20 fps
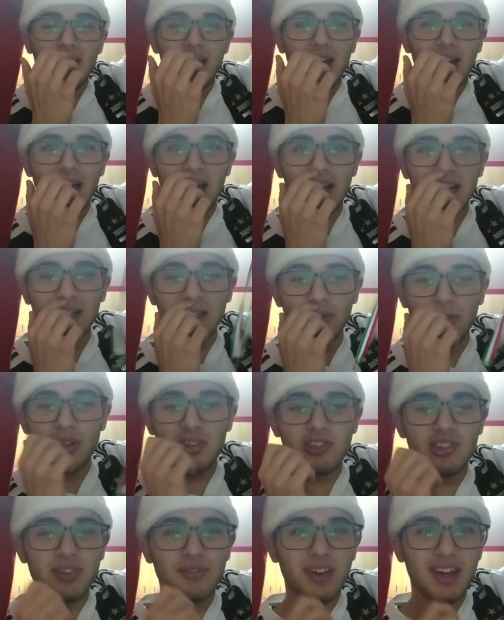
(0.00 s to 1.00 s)
a
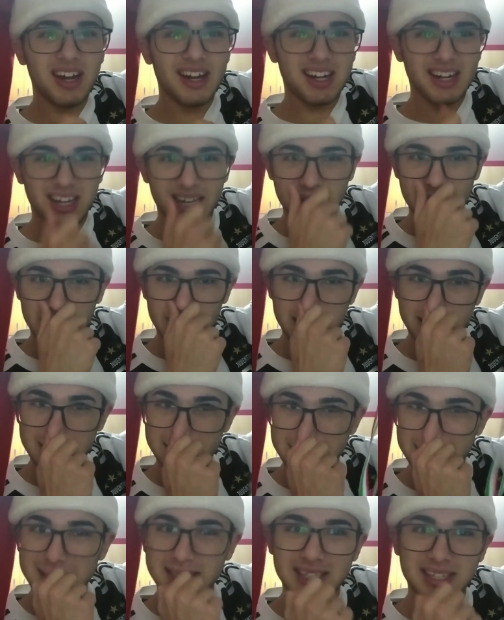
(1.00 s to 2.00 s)
Luigi
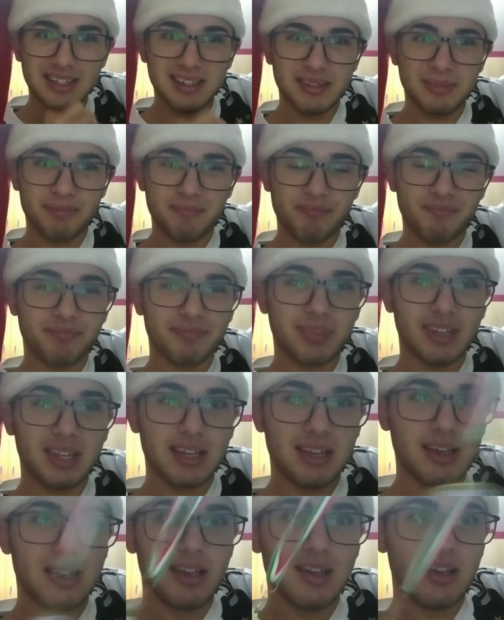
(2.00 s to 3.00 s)
Ferraris.
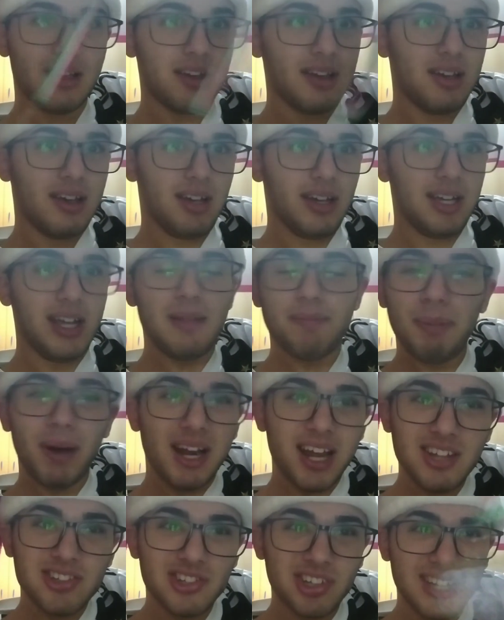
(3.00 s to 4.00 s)
Il
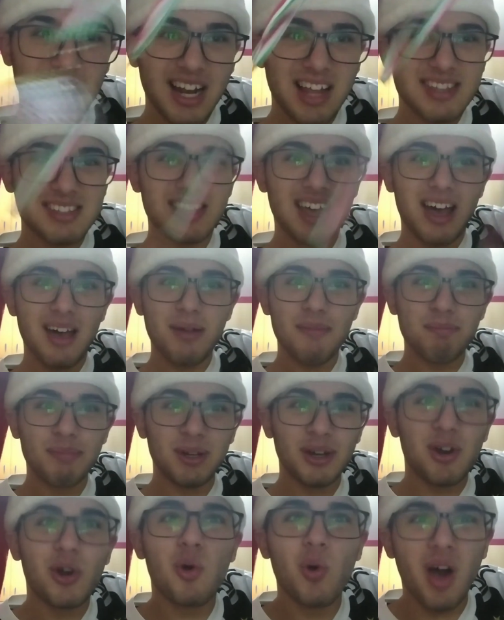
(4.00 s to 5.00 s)
pareggio della
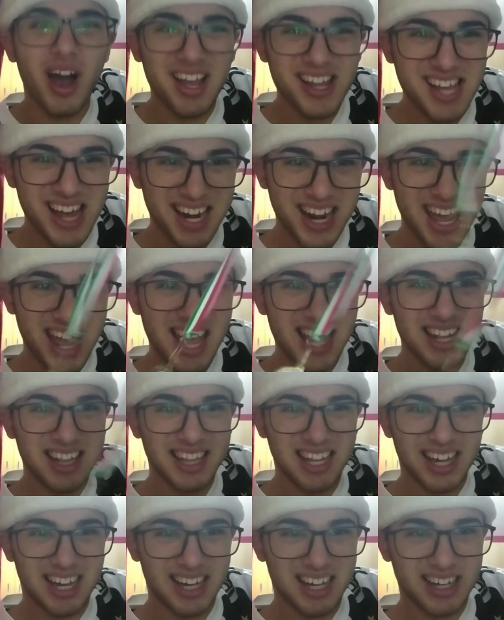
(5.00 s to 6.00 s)
Samp,
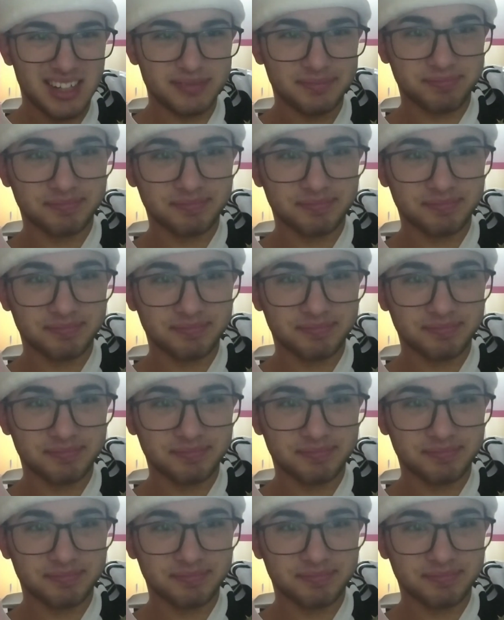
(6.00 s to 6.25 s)
Quagliarella!